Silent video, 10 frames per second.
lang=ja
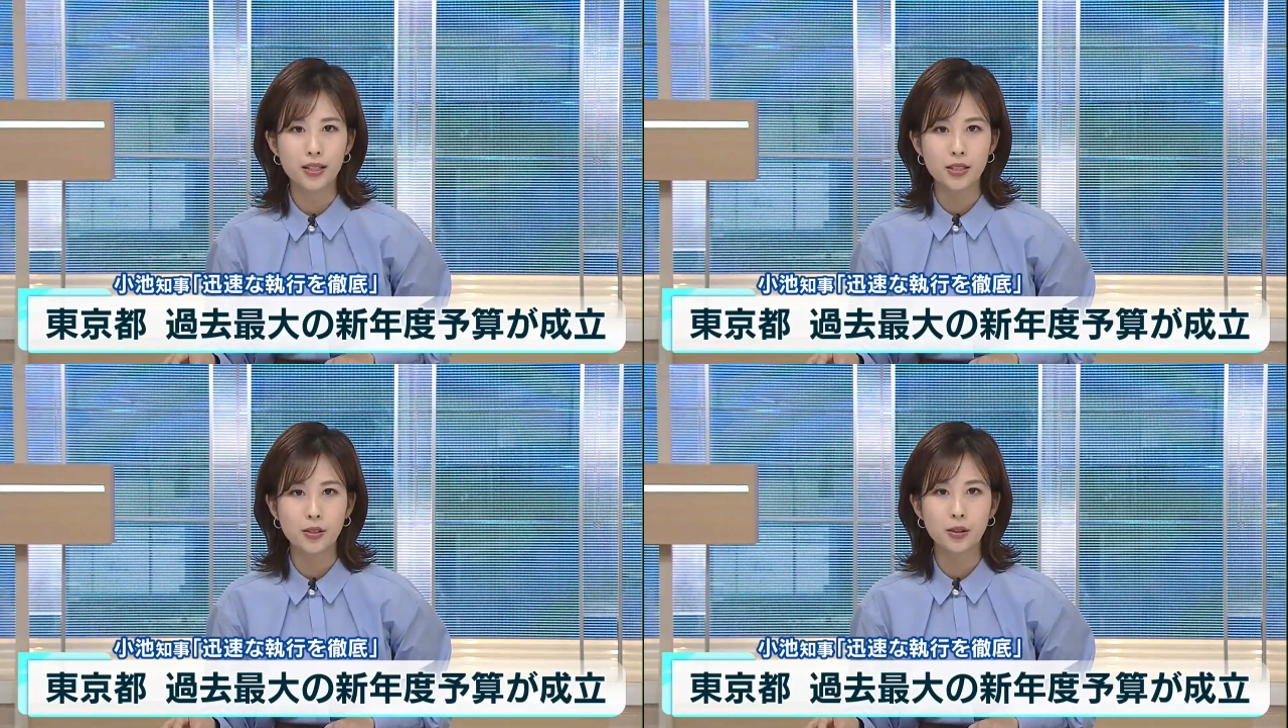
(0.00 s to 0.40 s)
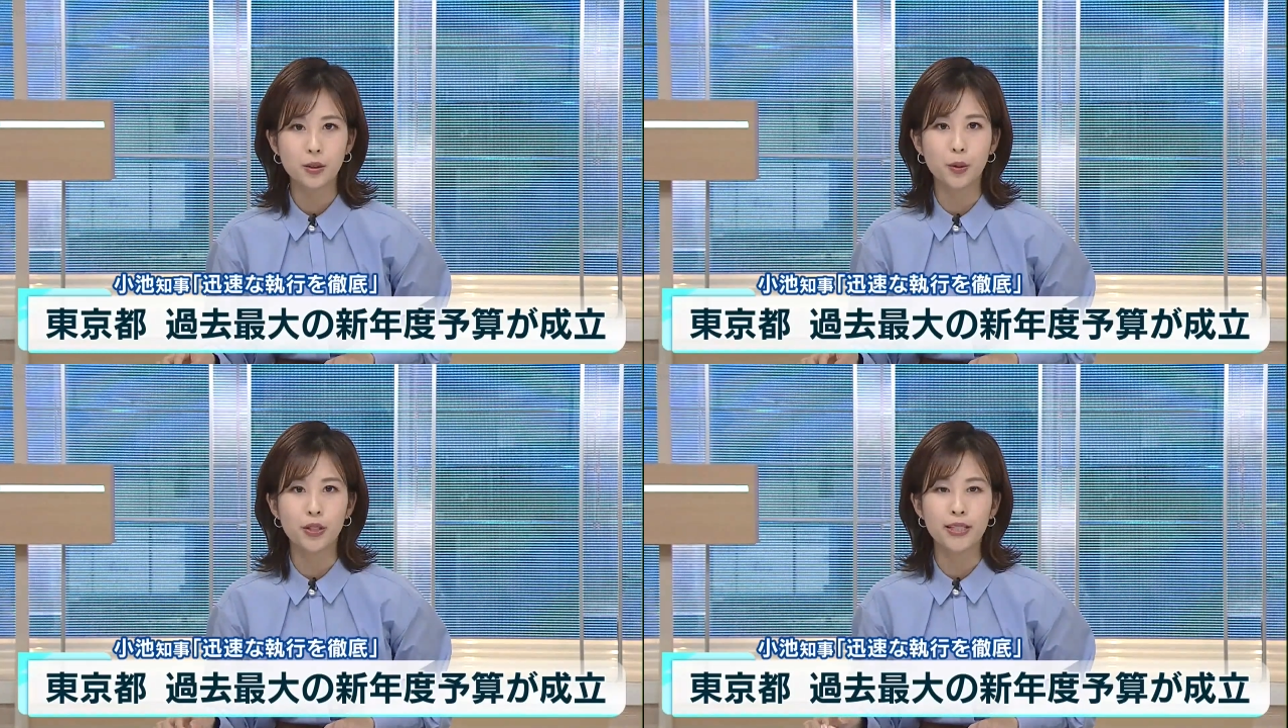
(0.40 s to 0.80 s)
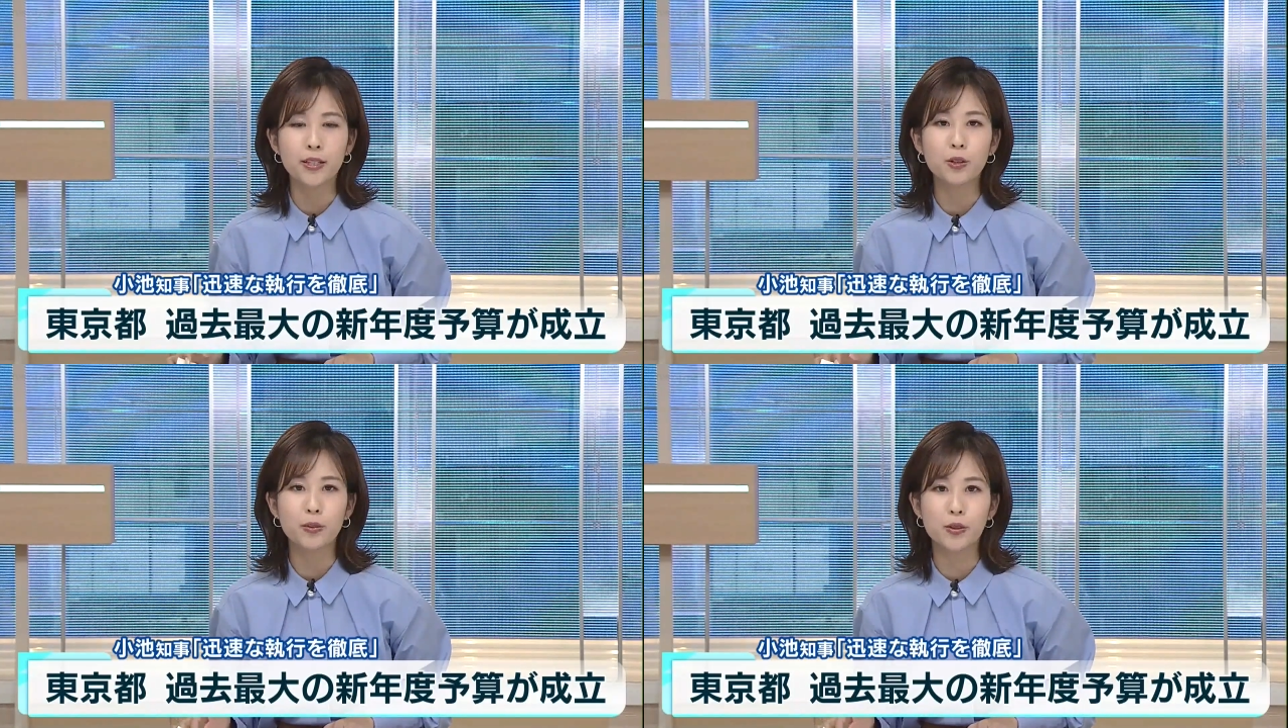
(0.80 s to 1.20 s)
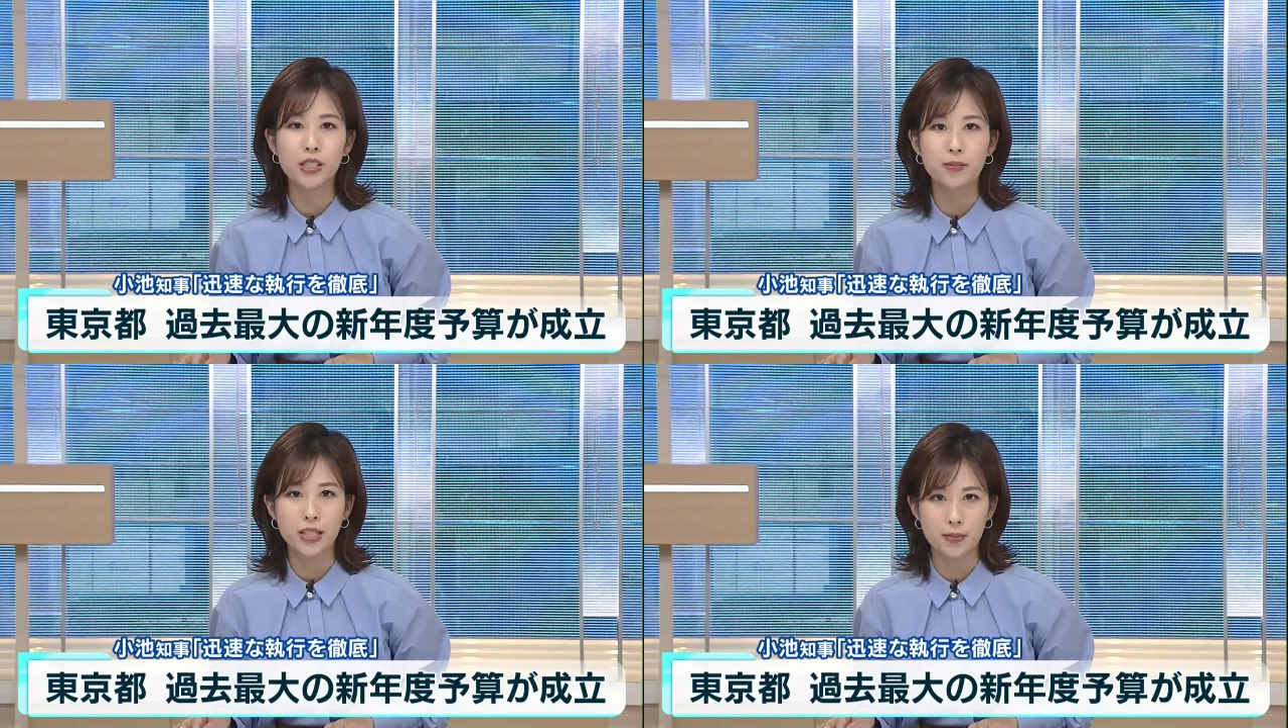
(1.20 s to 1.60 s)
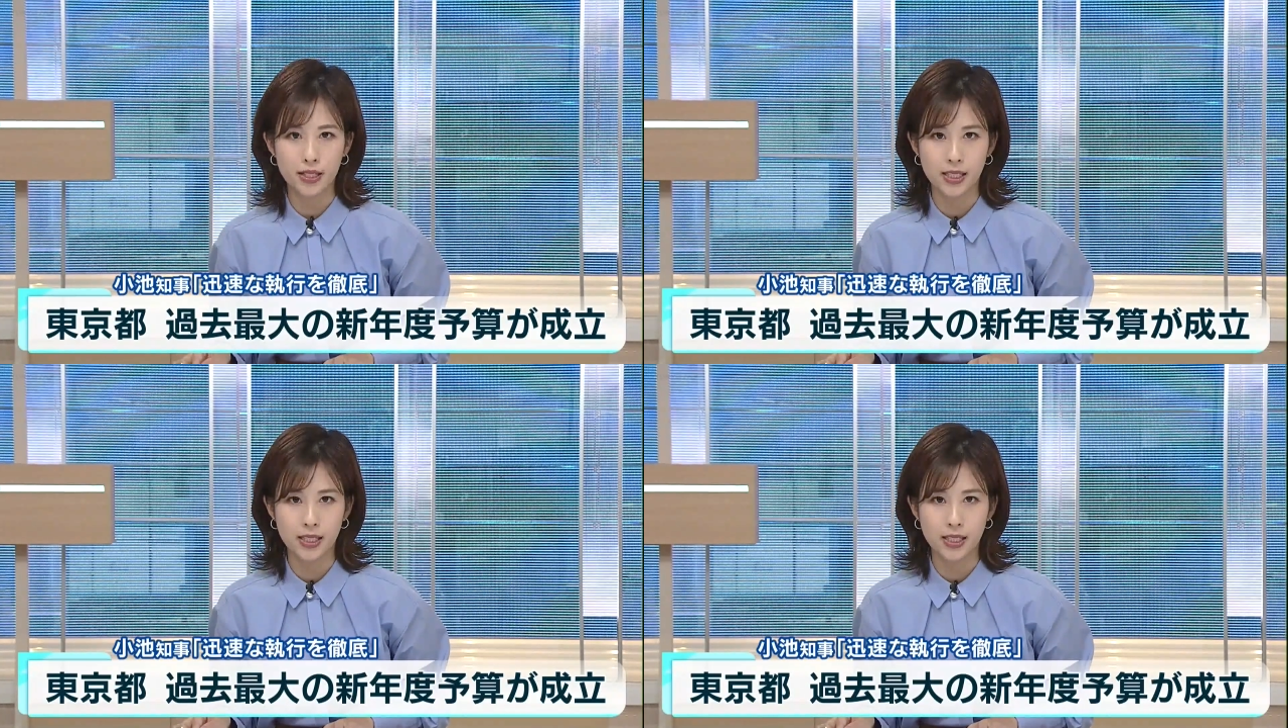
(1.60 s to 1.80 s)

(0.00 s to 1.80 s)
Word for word: 底すると意気込みを示しま